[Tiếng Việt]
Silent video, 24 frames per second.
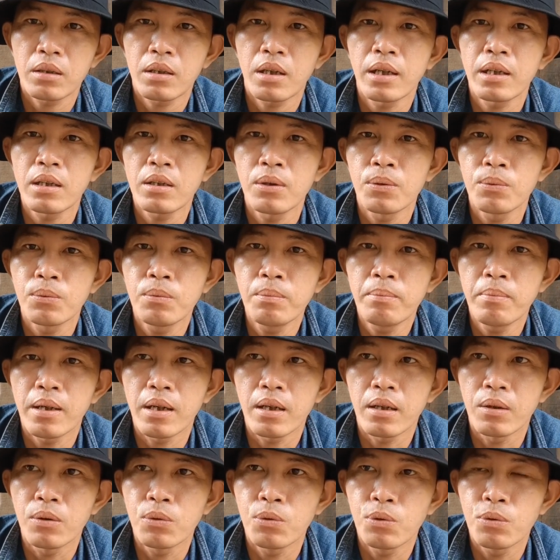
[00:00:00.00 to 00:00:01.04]
cái chú
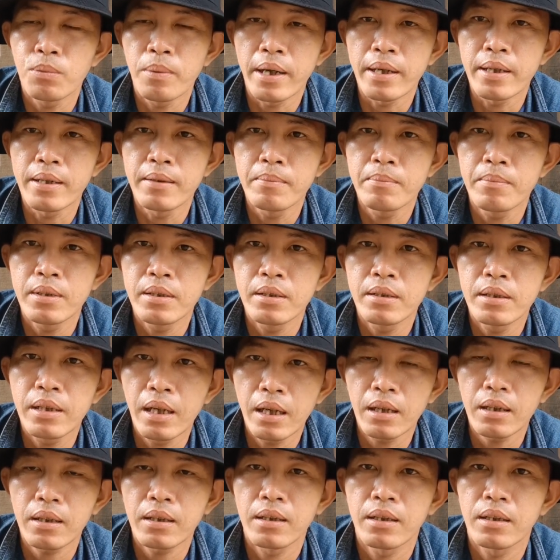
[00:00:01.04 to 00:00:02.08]
mà U70
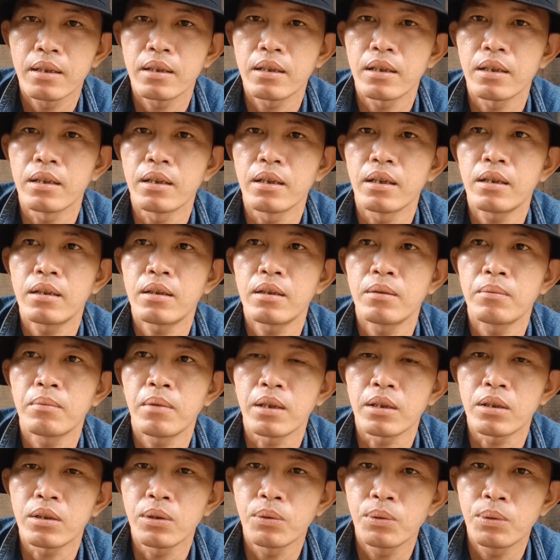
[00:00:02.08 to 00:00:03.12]
đó thì nói chung
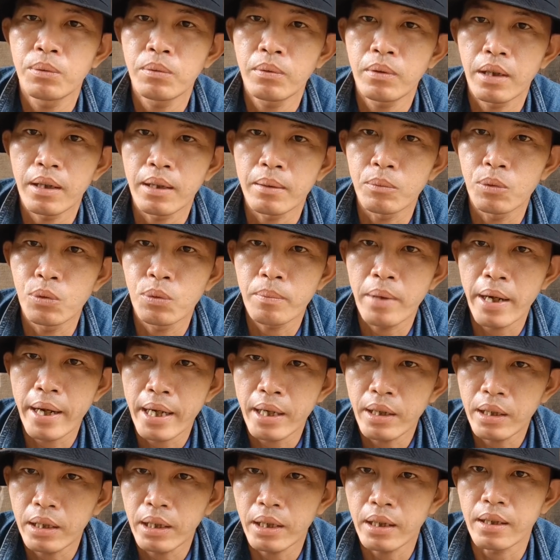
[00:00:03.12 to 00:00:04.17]
là chú là buôn
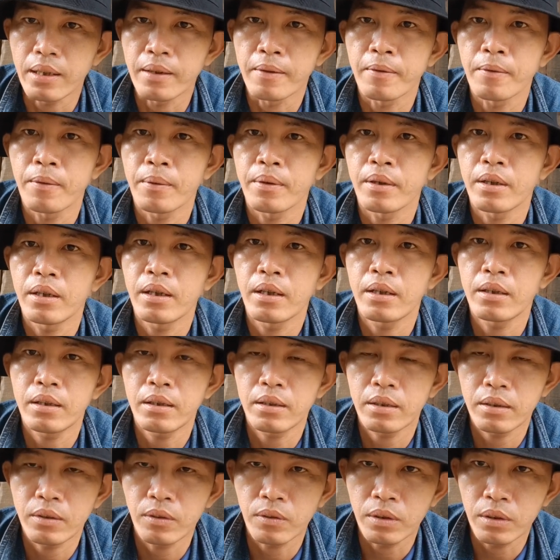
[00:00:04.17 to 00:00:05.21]
bán nè nó
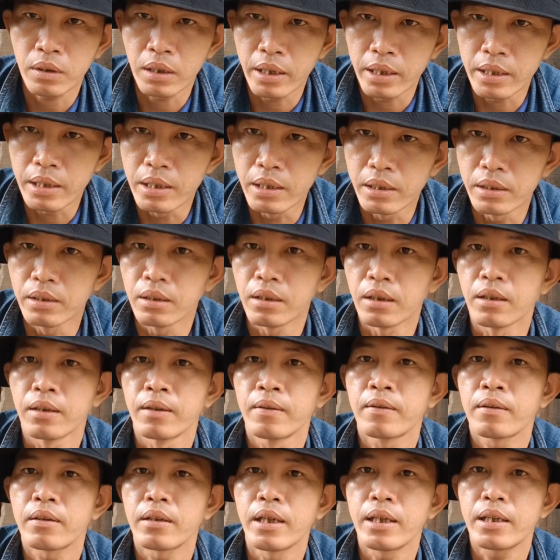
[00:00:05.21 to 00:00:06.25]
lề đường
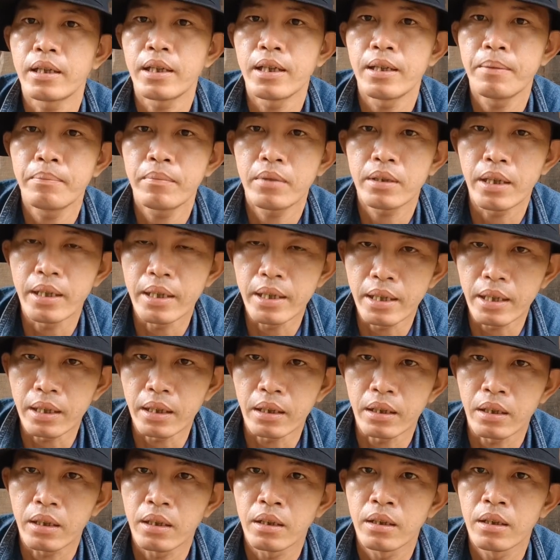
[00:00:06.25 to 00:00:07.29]
để kiếm
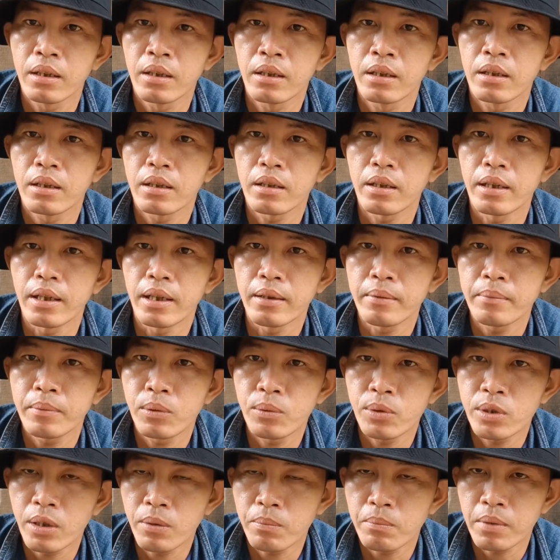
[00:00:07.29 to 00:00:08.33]
tiền để
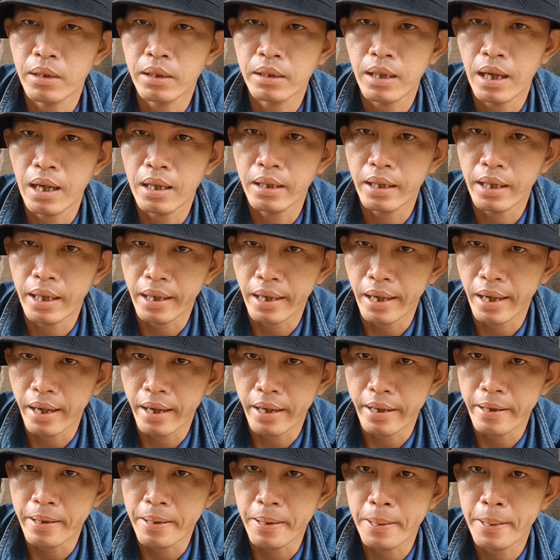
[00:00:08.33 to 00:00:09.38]
nuôi sống bản thân hàng
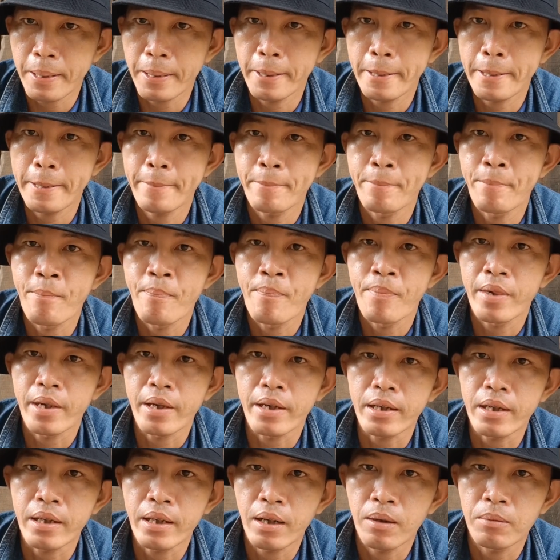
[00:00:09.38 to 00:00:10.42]
ngày đó.
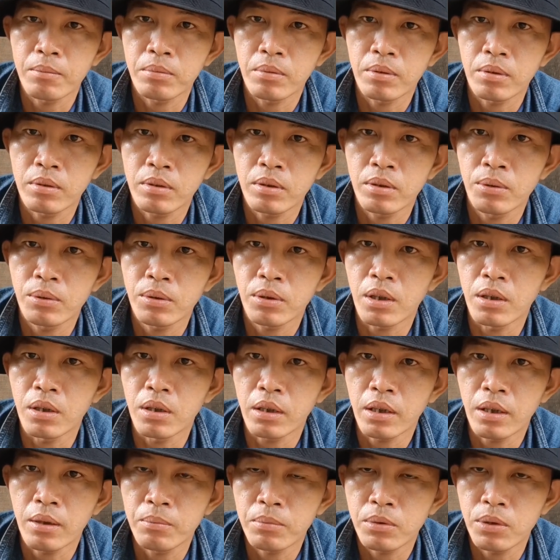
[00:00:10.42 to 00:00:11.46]
thì cái ông chú còn
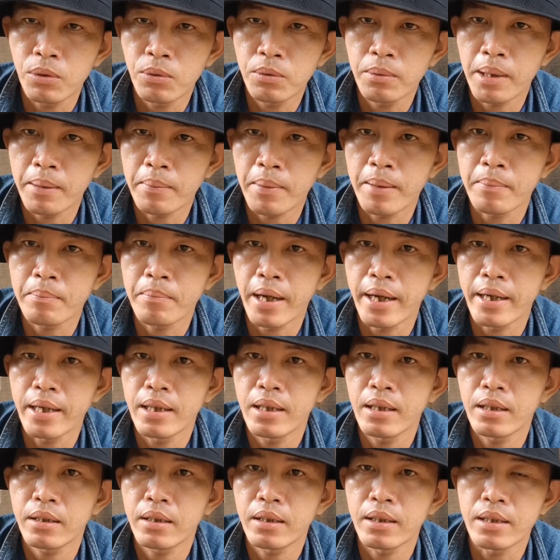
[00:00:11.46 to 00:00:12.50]
cái ông chú bà 77
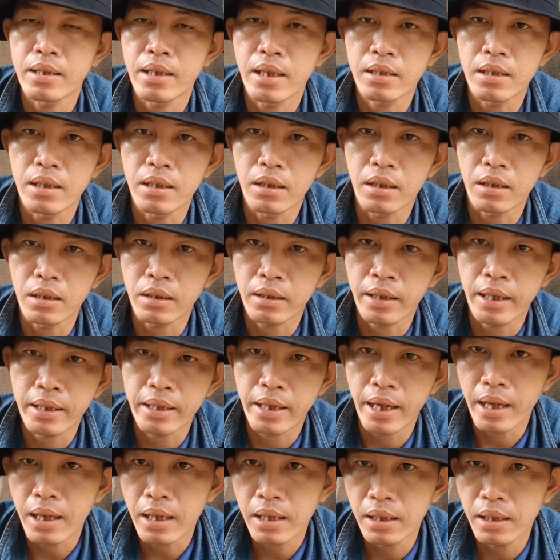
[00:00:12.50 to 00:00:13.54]
á, thì gia đình khá
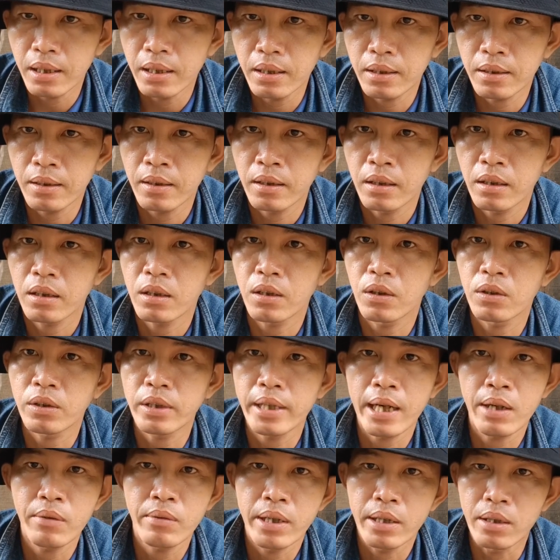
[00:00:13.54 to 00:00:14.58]
giả hơn con
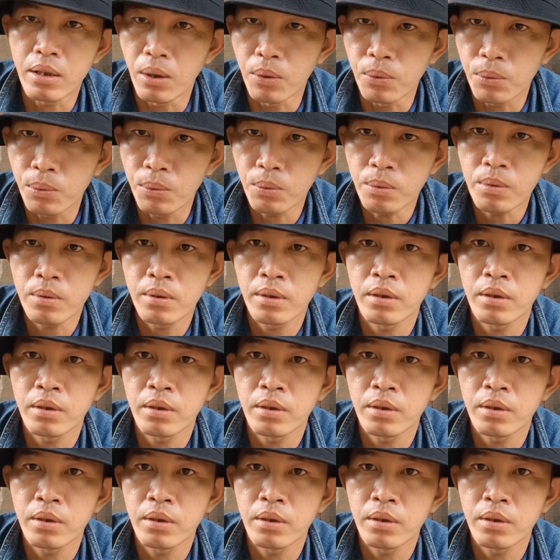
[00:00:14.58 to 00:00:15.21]
cháu đầy đủ